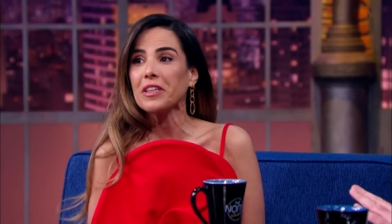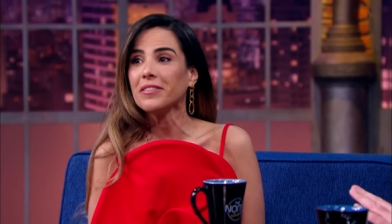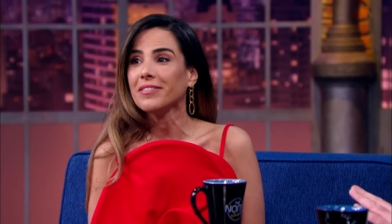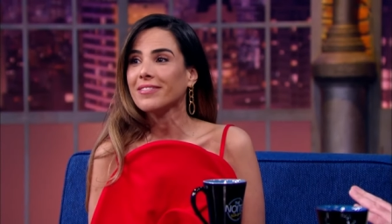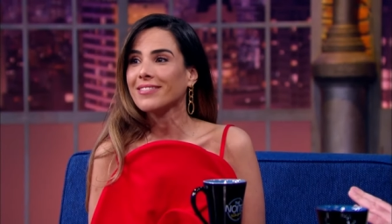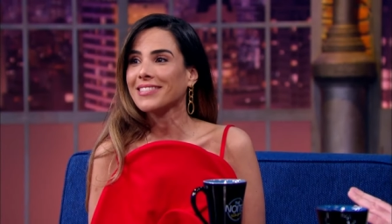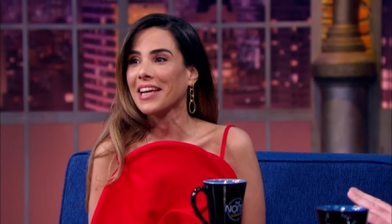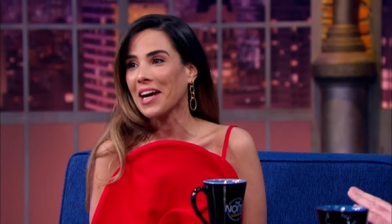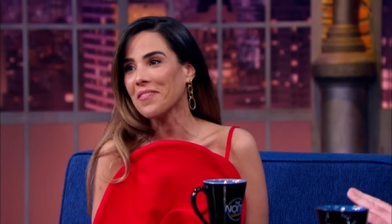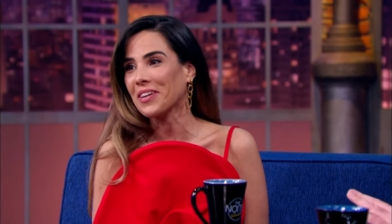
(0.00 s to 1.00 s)
É
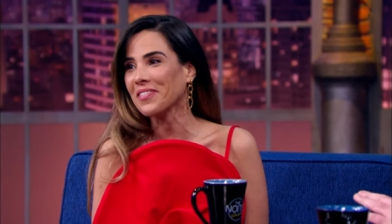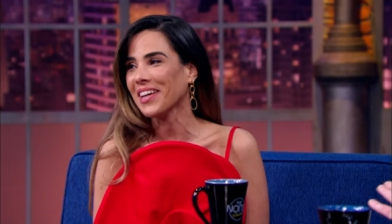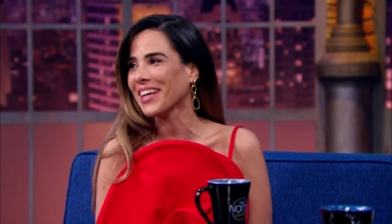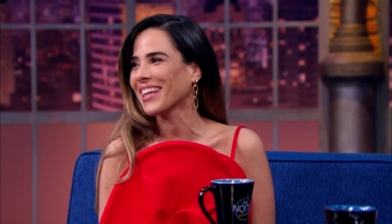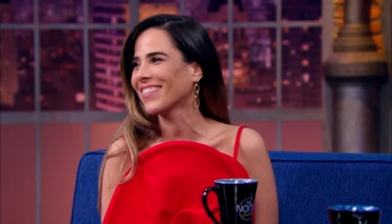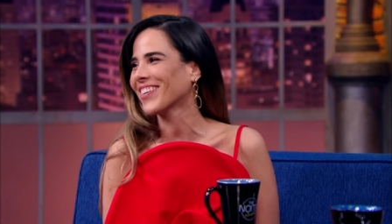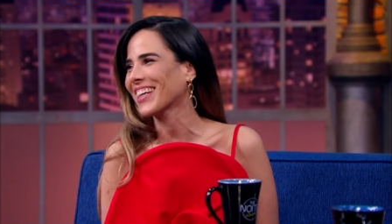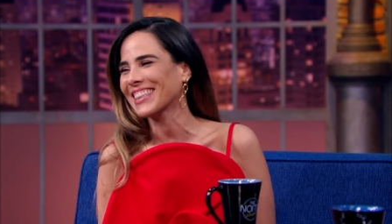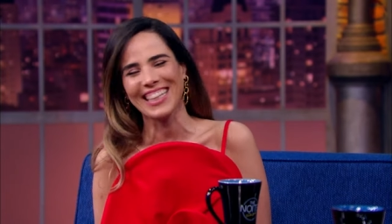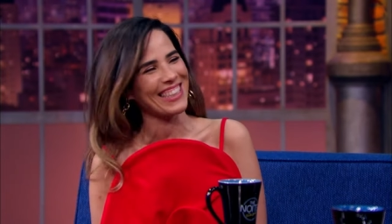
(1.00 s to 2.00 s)
livre? É
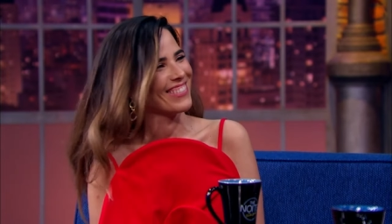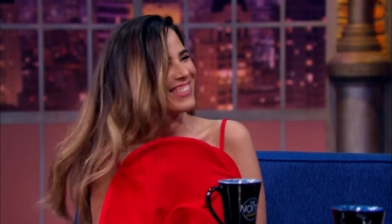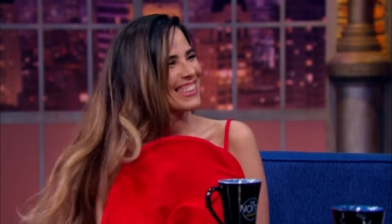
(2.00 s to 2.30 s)
Boa, já já.